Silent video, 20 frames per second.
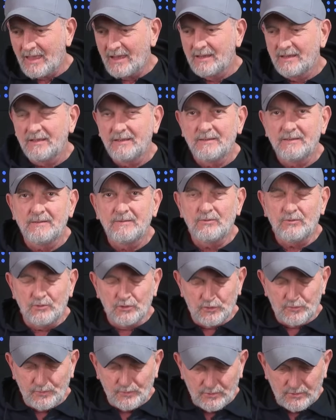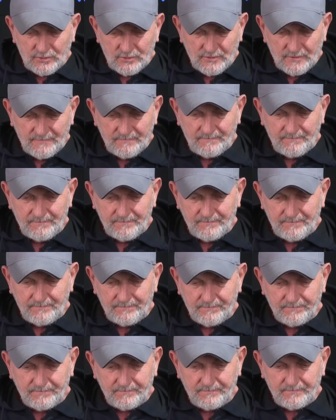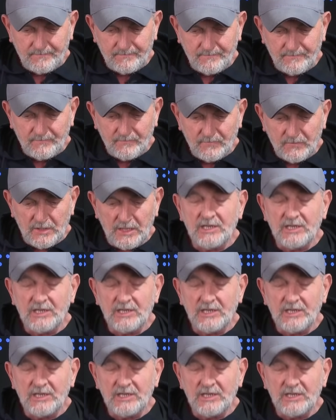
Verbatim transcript: Hoş geldin abi. Hoş bulduk. Tekrar yoğun bir gündem var.